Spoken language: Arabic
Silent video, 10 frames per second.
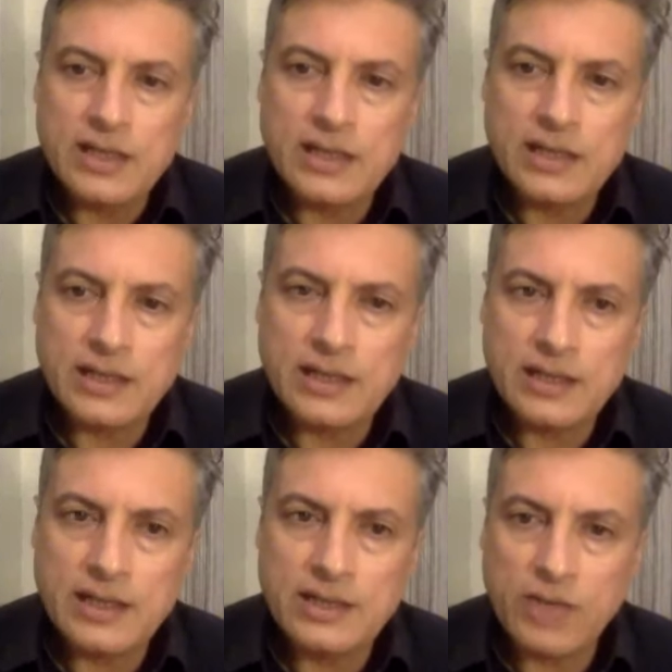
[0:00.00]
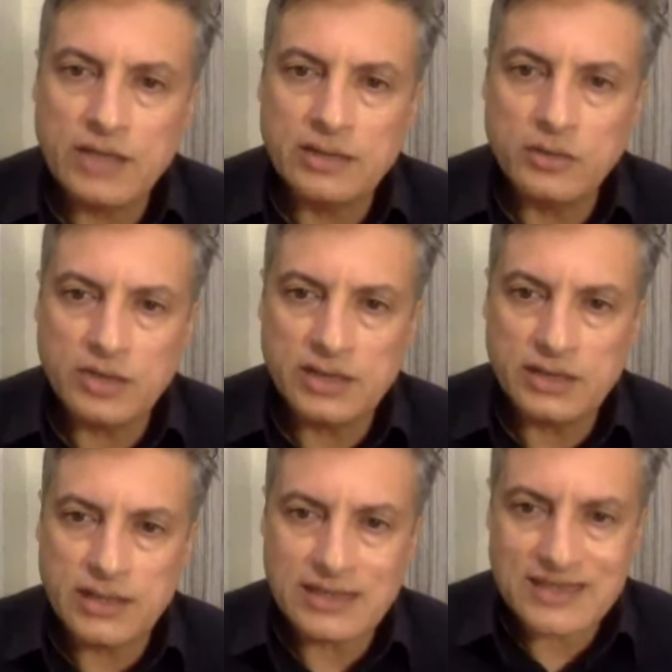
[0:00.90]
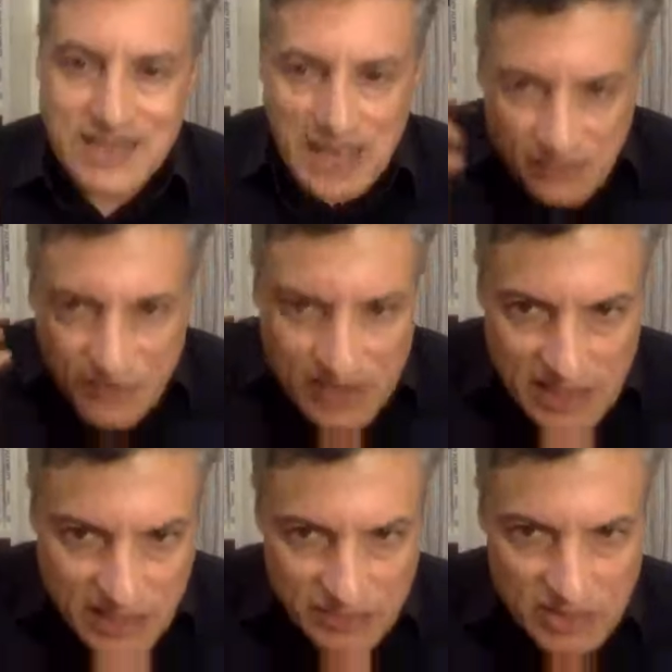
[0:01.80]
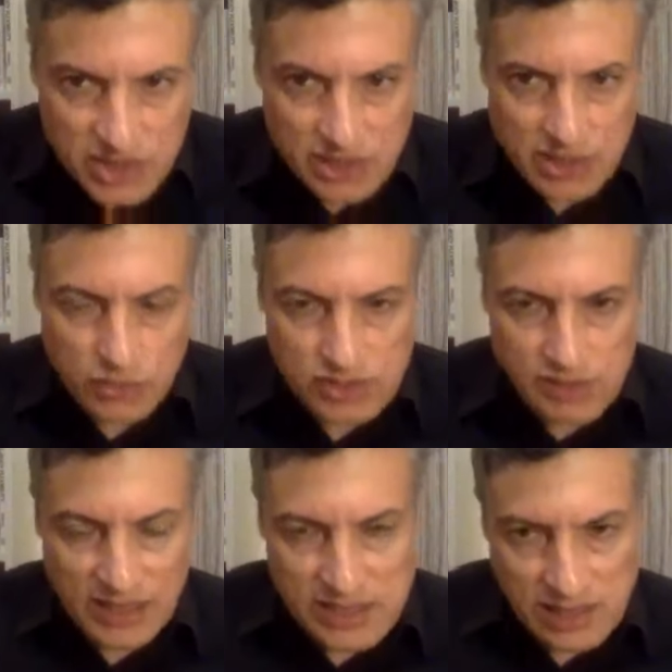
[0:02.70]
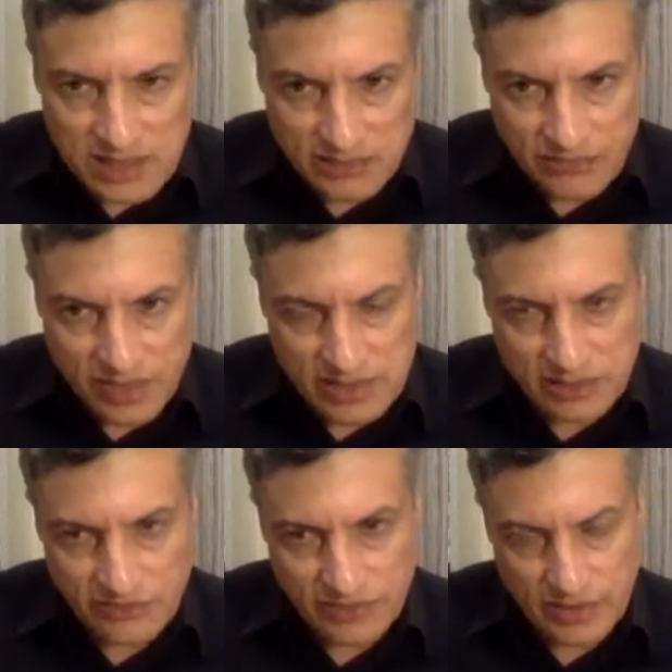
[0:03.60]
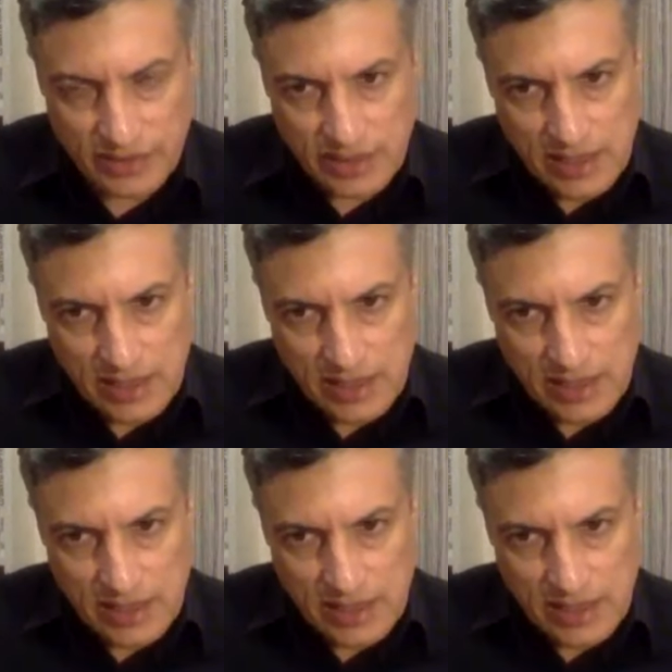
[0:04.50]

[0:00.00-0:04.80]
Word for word: آه، آه، كاين واحد النوع ديال الرداء الفكريه في الشيء اللي داروا زعما حتى حتى حتى في